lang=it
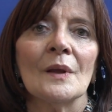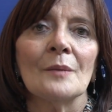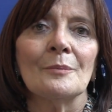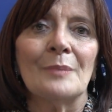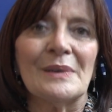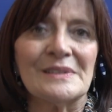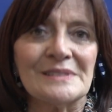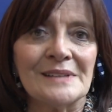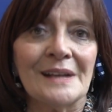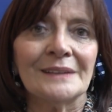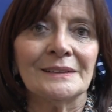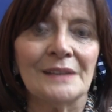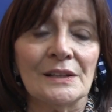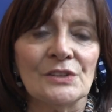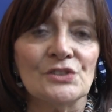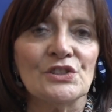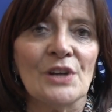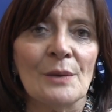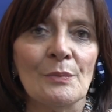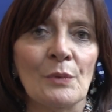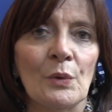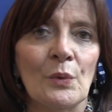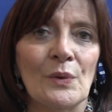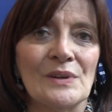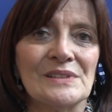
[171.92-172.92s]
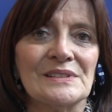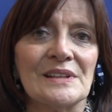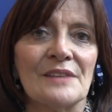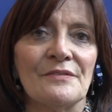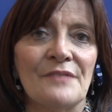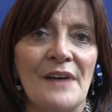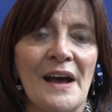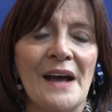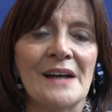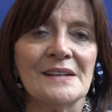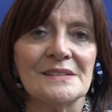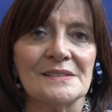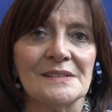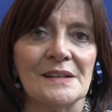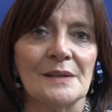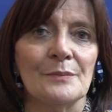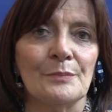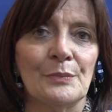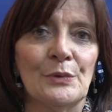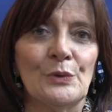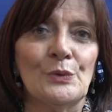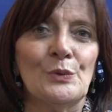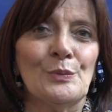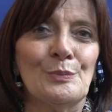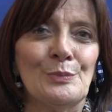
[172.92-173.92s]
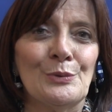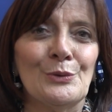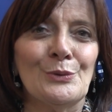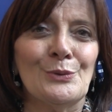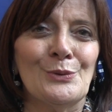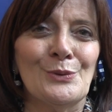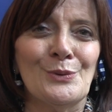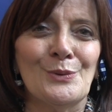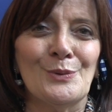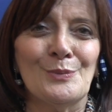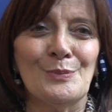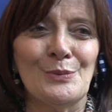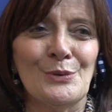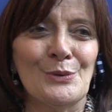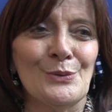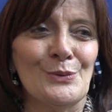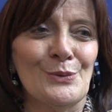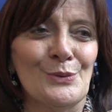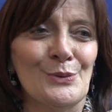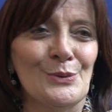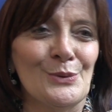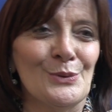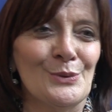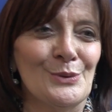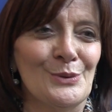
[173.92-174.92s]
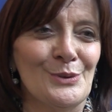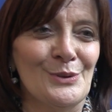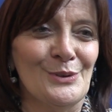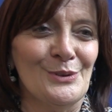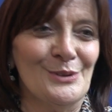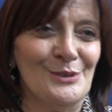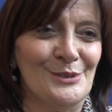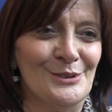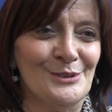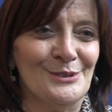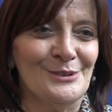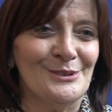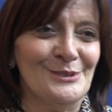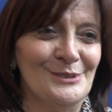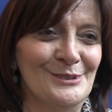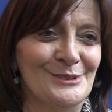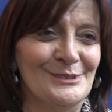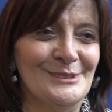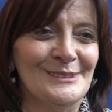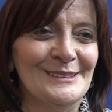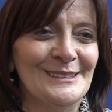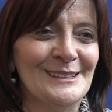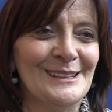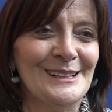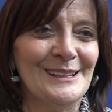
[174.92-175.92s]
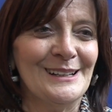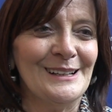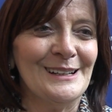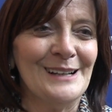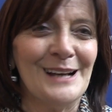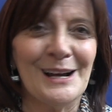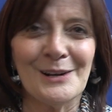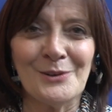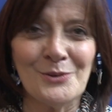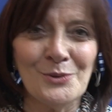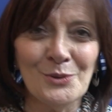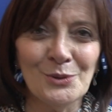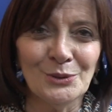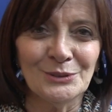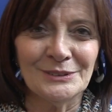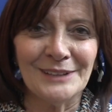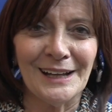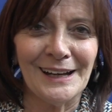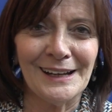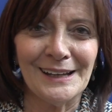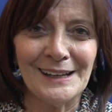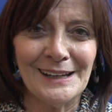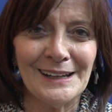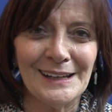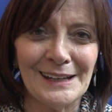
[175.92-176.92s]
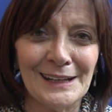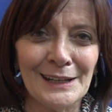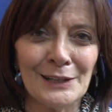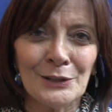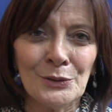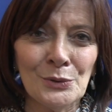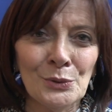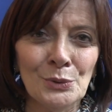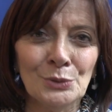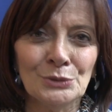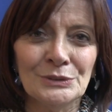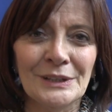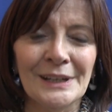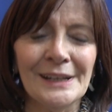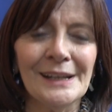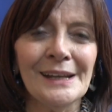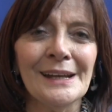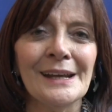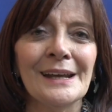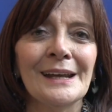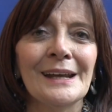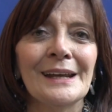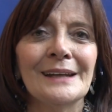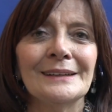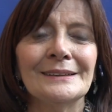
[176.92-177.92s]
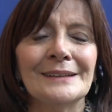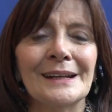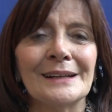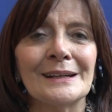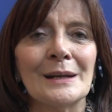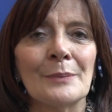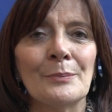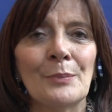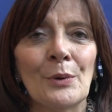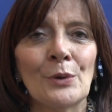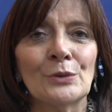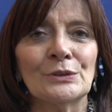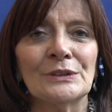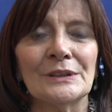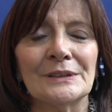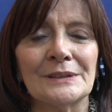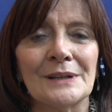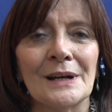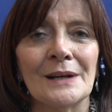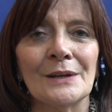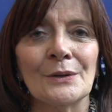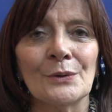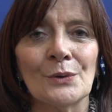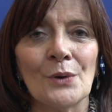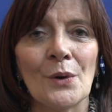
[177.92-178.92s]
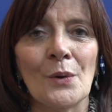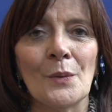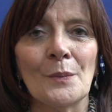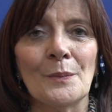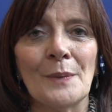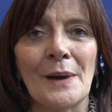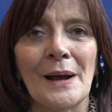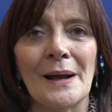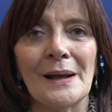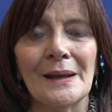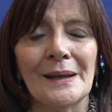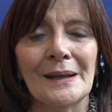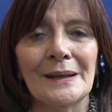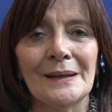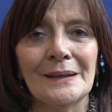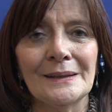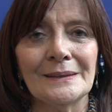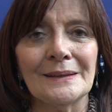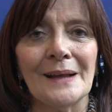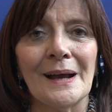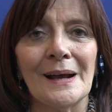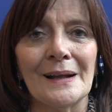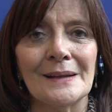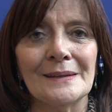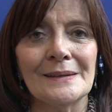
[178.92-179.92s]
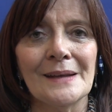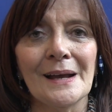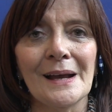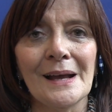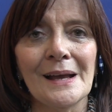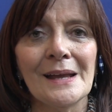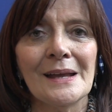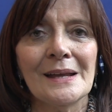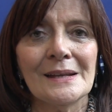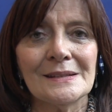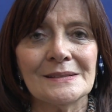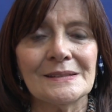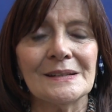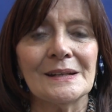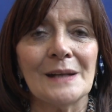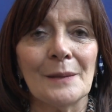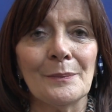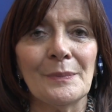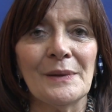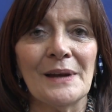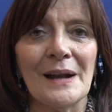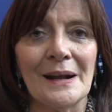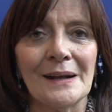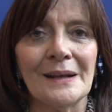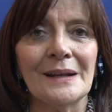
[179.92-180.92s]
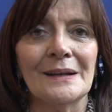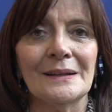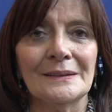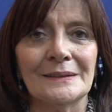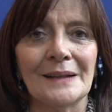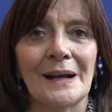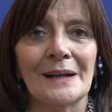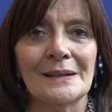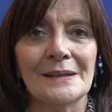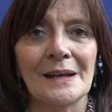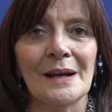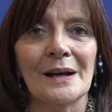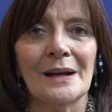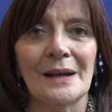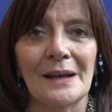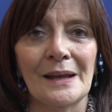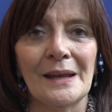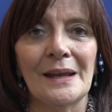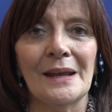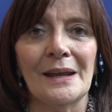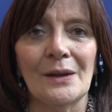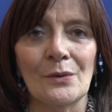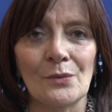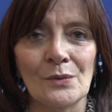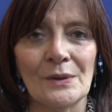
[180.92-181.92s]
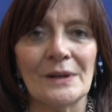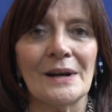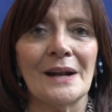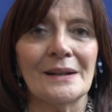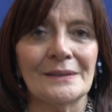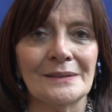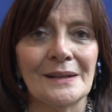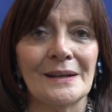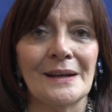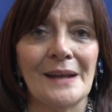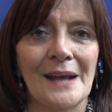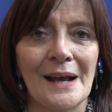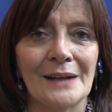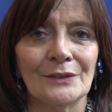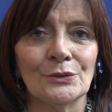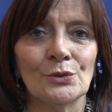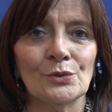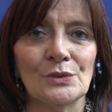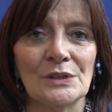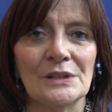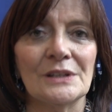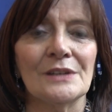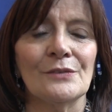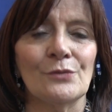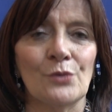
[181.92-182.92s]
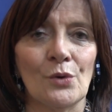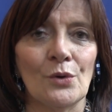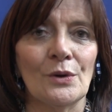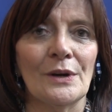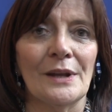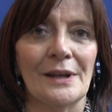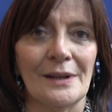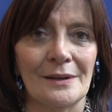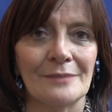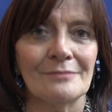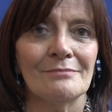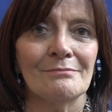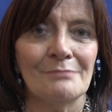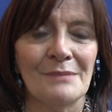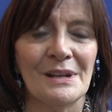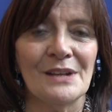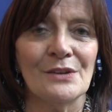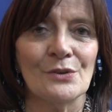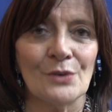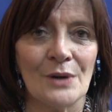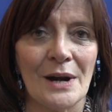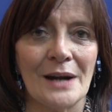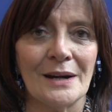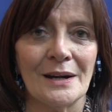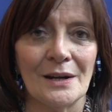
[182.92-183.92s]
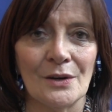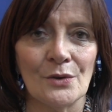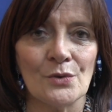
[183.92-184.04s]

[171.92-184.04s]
passata diciamo, questa fase più, più, più eh, acuta e, e, rude nei rapporti tra l'Europa e l'Italia, si capirà che l'Italia è un grande alleato di chi vuole migliorare